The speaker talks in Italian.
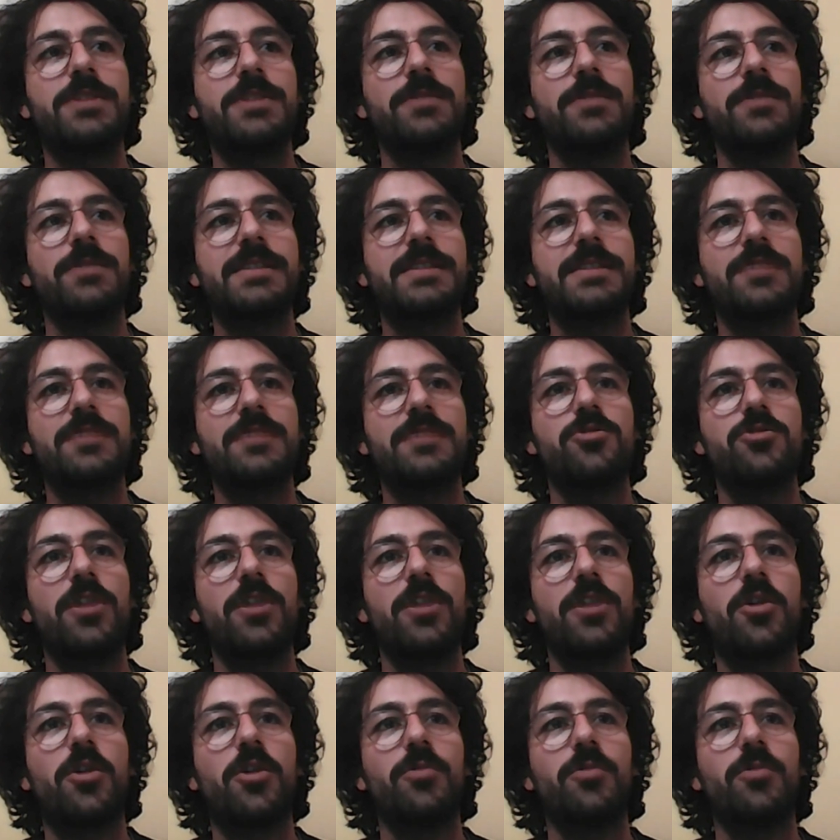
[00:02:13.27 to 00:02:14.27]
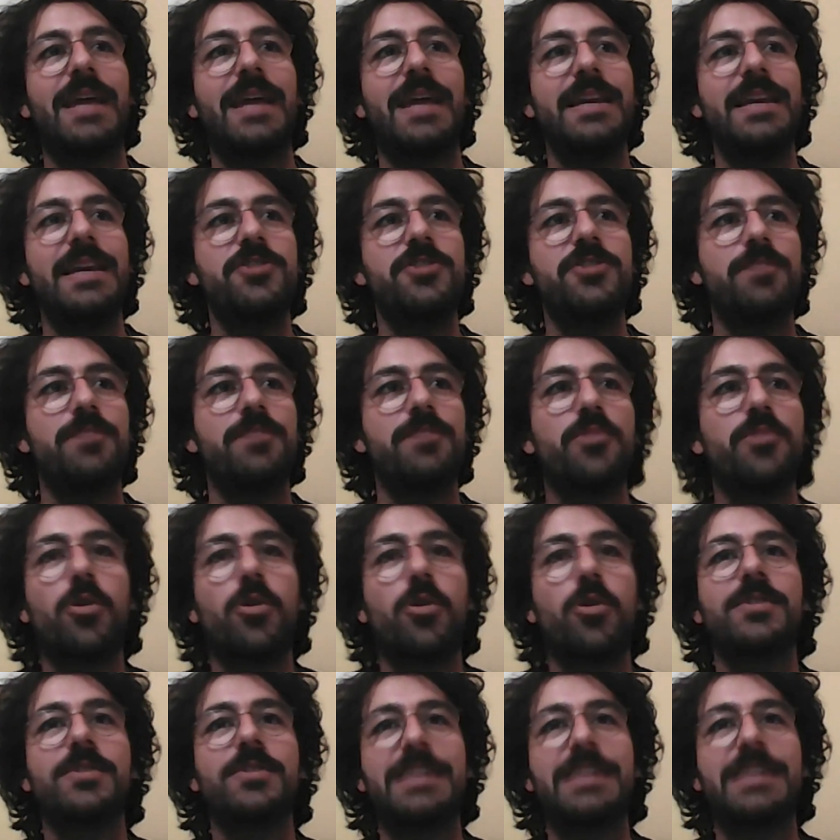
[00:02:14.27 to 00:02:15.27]
seconda stagione con un'Alice più
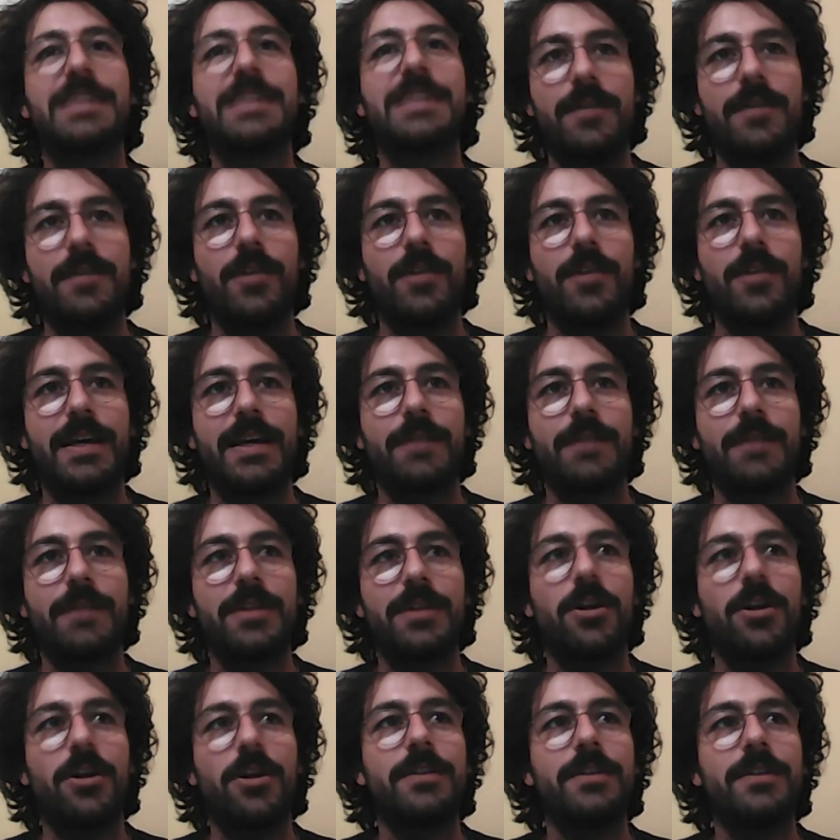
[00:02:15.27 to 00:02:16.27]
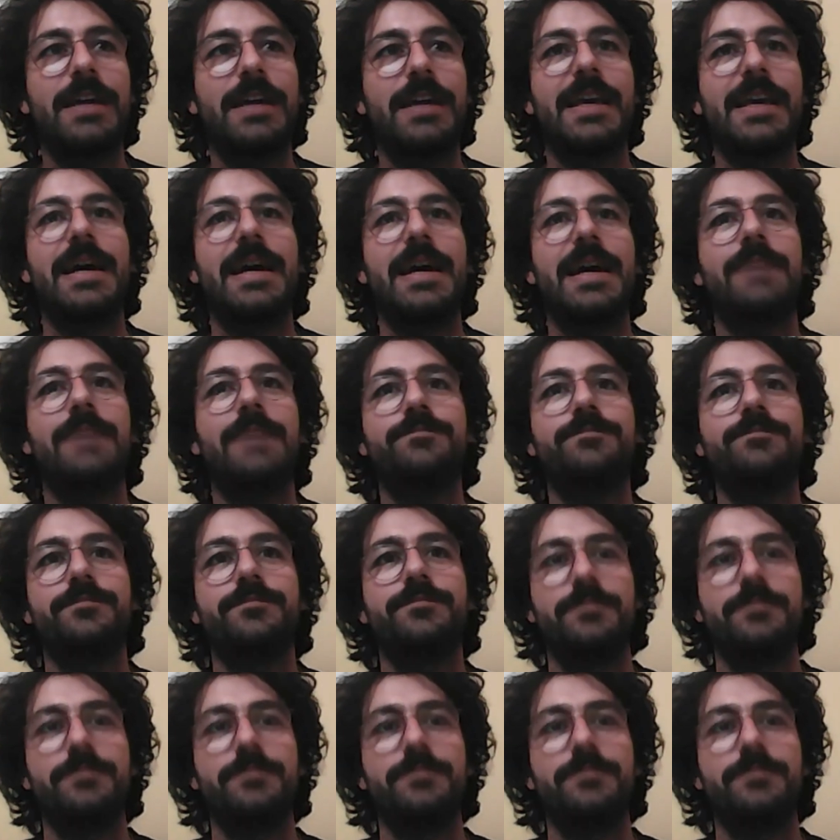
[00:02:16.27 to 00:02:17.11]
consapevole, che è una donna che ha